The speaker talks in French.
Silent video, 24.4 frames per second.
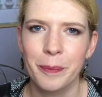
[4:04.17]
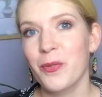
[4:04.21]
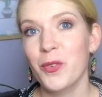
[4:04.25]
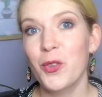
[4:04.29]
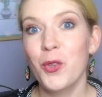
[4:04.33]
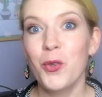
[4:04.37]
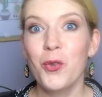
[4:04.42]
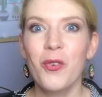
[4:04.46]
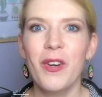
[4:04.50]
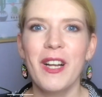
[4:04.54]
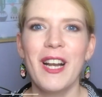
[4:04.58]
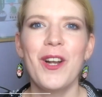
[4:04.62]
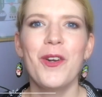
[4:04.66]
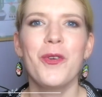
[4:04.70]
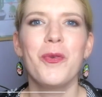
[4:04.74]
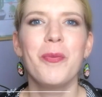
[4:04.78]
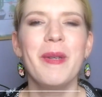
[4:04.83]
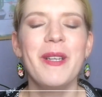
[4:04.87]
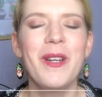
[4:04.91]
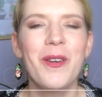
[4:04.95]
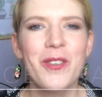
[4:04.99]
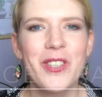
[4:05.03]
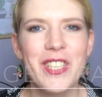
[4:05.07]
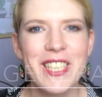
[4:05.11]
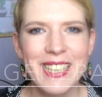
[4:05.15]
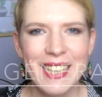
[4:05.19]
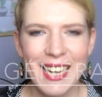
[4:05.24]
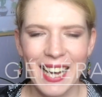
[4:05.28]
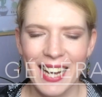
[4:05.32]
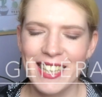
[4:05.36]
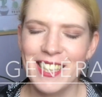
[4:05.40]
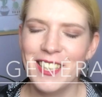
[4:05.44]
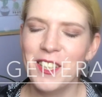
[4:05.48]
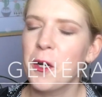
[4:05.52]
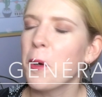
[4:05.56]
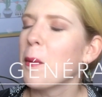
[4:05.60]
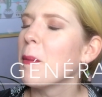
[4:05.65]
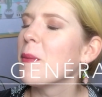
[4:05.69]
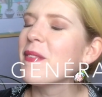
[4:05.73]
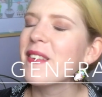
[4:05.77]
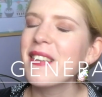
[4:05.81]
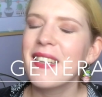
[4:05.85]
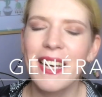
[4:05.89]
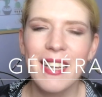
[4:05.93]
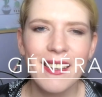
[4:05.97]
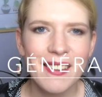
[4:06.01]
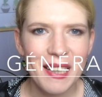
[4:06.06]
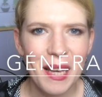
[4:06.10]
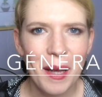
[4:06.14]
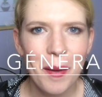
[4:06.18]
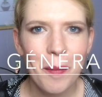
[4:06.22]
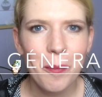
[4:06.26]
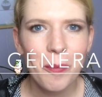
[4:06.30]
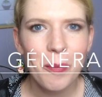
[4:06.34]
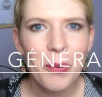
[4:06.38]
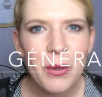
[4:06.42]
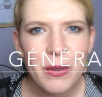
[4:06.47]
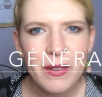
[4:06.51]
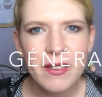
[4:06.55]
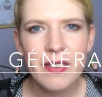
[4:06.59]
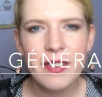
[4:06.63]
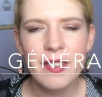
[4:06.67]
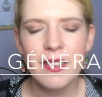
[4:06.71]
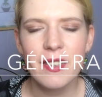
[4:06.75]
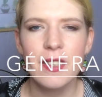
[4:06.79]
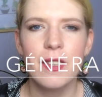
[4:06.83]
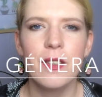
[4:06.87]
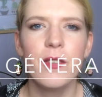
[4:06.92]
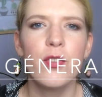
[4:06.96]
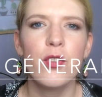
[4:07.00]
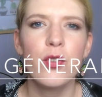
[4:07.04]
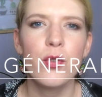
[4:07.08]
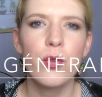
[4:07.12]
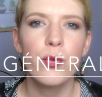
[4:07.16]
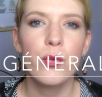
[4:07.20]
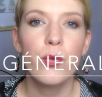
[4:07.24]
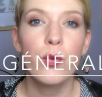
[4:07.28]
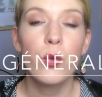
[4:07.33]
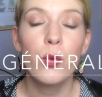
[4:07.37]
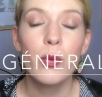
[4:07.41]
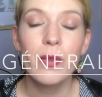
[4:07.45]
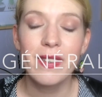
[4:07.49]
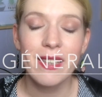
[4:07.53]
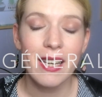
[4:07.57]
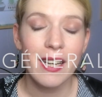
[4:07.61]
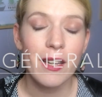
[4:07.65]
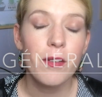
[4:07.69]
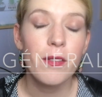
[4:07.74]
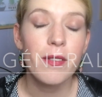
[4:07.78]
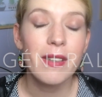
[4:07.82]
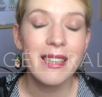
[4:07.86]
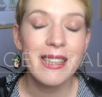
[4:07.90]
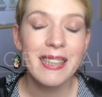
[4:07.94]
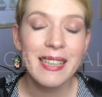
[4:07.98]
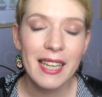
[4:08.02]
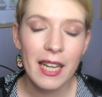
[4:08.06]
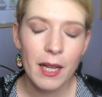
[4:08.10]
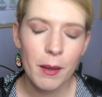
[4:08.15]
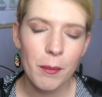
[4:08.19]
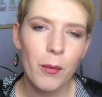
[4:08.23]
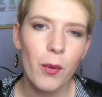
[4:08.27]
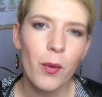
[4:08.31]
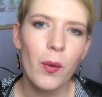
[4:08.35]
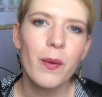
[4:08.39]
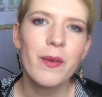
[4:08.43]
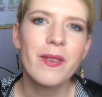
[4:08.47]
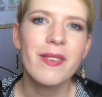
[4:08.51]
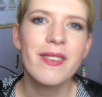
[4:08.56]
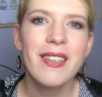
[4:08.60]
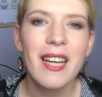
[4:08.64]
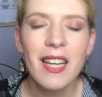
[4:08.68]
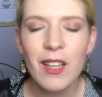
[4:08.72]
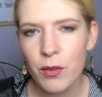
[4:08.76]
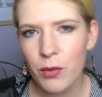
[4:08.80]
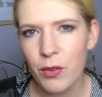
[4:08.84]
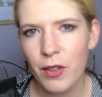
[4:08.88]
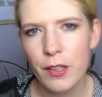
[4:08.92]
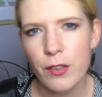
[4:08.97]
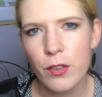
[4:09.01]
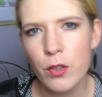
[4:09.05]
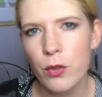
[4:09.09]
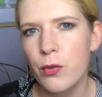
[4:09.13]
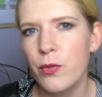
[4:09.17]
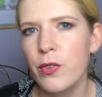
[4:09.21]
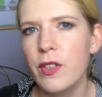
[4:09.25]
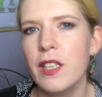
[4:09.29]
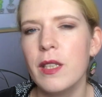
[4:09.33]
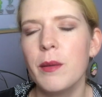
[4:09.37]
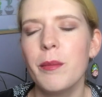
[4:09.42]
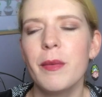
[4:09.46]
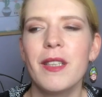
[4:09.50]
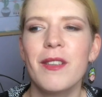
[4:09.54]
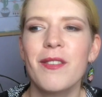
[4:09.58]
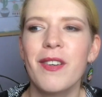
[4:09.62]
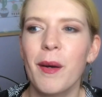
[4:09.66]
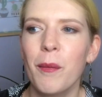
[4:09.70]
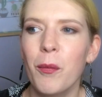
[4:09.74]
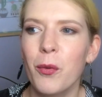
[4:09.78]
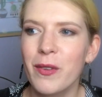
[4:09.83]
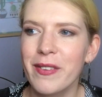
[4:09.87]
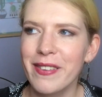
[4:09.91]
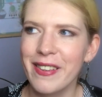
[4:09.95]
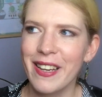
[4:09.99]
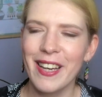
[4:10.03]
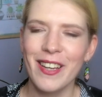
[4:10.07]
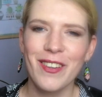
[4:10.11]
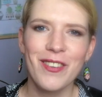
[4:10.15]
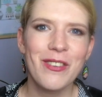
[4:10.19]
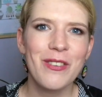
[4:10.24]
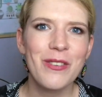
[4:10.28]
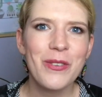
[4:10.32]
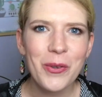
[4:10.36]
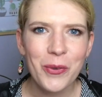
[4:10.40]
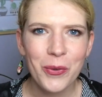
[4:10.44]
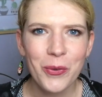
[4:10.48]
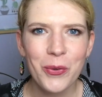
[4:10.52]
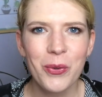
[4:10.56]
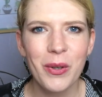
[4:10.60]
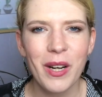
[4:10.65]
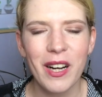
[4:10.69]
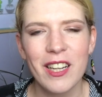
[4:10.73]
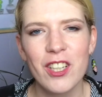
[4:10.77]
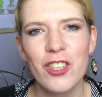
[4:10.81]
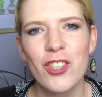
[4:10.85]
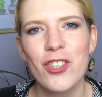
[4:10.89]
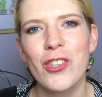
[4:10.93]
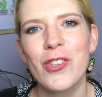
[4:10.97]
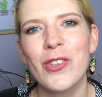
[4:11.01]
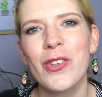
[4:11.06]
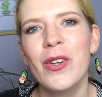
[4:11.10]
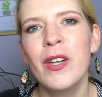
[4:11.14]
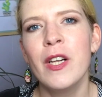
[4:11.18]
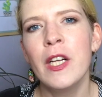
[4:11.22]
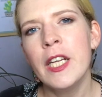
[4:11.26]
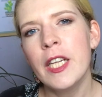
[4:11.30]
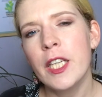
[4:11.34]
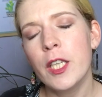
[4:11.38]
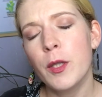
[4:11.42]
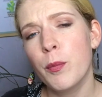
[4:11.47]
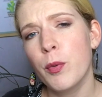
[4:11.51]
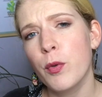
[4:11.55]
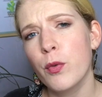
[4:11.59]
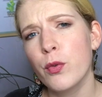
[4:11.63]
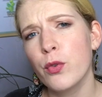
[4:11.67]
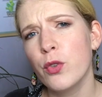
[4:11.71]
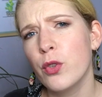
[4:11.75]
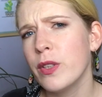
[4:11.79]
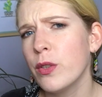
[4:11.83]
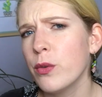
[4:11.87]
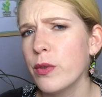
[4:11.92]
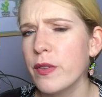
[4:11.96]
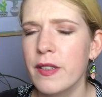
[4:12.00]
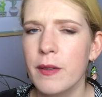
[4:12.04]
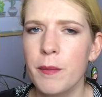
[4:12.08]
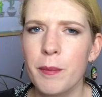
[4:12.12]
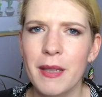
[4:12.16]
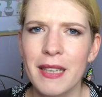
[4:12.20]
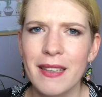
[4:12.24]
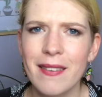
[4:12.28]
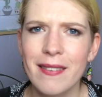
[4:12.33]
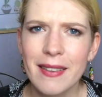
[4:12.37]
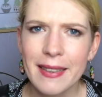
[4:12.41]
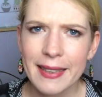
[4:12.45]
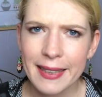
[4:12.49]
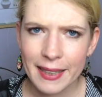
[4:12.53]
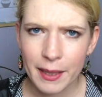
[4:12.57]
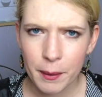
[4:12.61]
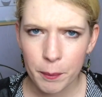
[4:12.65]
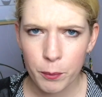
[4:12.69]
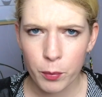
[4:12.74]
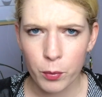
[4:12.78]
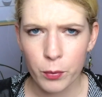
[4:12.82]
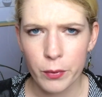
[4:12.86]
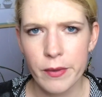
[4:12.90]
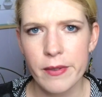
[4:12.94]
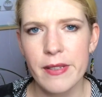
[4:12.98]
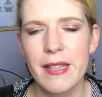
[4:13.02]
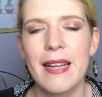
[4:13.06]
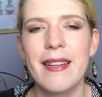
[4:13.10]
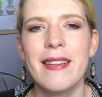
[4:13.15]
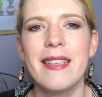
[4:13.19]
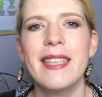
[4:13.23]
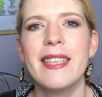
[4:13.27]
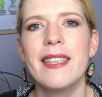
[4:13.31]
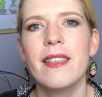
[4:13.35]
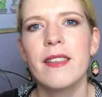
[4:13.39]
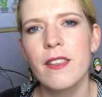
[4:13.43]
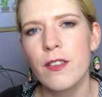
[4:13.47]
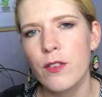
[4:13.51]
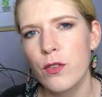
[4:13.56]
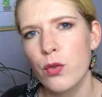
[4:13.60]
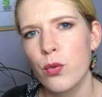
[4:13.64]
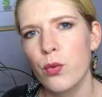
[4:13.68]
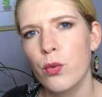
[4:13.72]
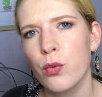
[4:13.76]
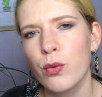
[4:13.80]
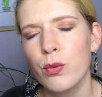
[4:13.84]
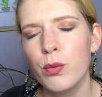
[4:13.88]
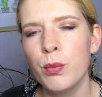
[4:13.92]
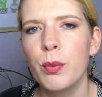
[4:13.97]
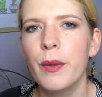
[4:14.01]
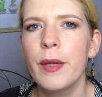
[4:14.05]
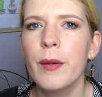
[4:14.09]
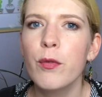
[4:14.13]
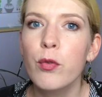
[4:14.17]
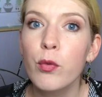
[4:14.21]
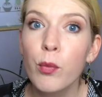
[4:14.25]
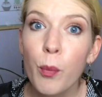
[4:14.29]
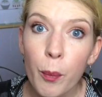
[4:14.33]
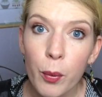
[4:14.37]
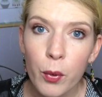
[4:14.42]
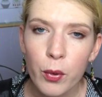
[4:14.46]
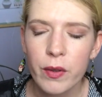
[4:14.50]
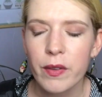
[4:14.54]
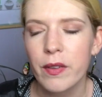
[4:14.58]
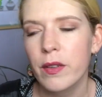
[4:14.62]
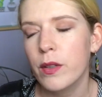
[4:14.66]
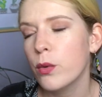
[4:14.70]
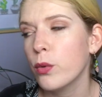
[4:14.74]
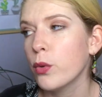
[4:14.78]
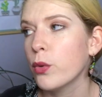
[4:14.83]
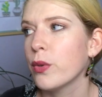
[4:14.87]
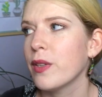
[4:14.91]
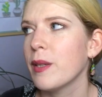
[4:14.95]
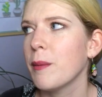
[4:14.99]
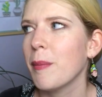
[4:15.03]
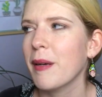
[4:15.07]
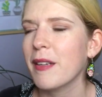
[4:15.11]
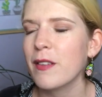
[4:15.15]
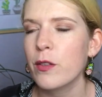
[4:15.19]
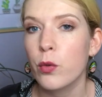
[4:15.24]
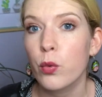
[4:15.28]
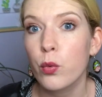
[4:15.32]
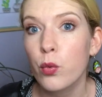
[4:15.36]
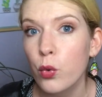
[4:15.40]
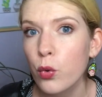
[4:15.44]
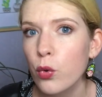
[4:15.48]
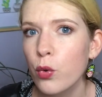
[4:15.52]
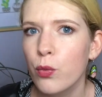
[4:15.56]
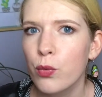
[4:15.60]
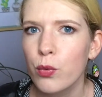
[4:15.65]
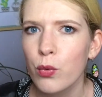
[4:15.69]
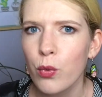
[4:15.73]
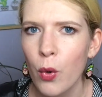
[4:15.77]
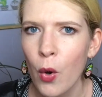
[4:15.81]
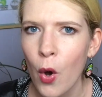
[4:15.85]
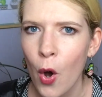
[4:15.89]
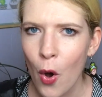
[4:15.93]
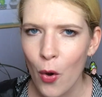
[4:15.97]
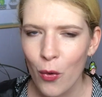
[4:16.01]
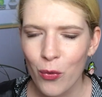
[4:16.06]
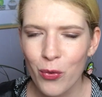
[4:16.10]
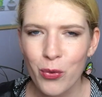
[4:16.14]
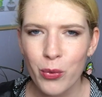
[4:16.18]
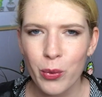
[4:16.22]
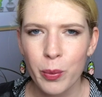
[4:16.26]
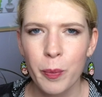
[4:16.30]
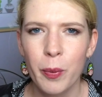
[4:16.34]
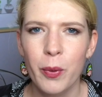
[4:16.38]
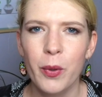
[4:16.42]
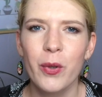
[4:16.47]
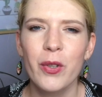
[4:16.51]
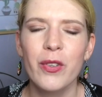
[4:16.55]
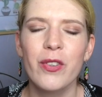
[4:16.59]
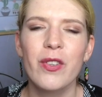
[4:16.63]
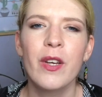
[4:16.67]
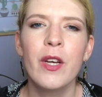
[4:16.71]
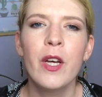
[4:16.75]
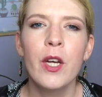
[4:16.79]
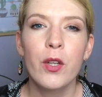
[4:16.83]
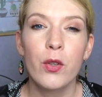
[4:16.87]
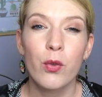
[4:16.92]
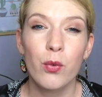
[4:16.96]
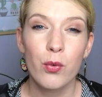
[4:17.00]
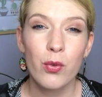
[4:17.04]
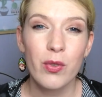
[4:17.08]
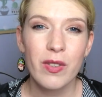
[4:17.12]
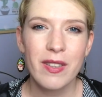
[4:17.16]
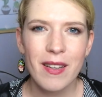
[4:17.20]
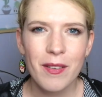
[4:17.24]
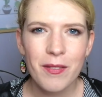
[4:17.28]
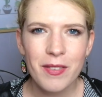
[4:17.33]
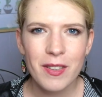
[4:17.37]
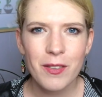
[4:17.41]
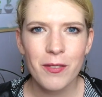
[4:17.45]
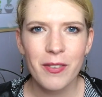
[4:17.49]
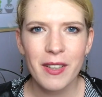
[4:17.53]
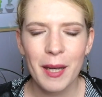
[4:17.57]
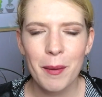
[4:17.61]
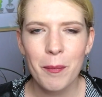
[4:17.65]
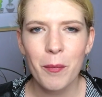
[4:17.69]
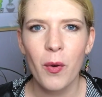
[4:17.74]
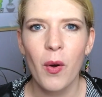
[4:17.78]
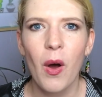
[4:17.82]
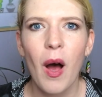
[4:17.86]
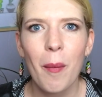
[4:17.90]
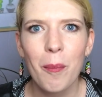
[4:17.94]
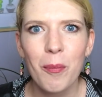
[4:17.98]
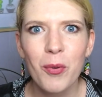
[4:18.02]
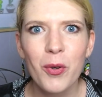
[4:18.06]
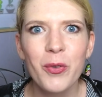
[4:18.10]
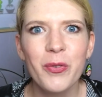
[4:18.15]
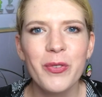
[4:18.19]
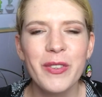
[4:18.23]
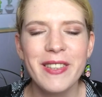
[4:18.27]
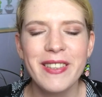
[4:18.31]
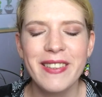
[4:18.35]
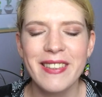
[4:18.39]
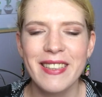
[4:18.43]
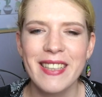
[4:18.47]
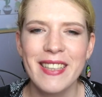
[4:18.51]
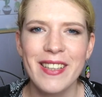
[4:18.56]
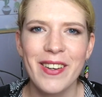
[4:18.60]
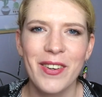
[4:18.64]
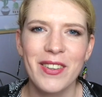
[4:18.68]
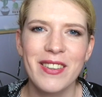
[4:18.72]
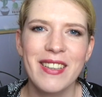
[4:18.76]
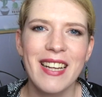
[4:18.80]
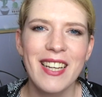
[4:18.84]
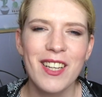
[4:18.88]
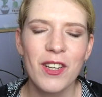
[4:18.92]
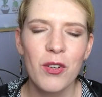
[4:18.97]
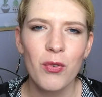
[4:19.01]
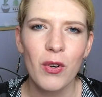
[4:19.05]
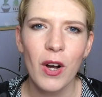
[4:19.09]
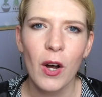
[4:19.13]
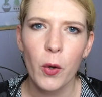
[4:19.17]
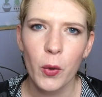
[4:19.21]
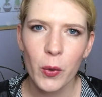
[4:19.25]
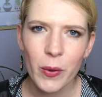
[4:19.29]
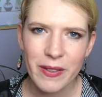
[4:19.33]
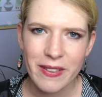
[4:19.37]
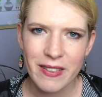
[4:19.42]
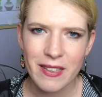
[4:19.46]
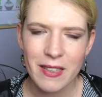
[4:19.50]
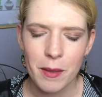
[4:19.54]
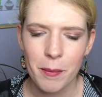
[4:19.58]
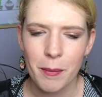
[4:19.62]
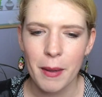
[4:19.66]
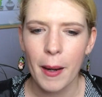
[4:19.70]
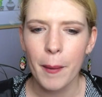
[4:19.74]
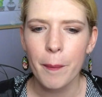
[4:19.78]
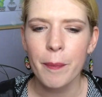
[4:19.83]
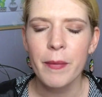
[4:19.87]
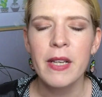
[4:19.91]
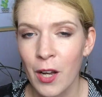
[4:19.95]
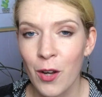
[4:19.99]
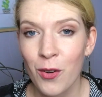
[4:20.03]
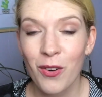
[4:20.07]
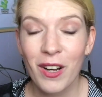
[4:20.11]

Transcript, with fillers: Donc voilà, le bilan général est quand même très très positif. Je vous conseille réellement d'aller voir ce film. Il est vraiment très encourageant. Il peut vous donner aussi peut-être des réponses à des questions que vous pouvez vous poser ou que des personnes autour de vous vous posent. Donc je vous invite vraiment à profiter euh, d'aller le voir au cinéma.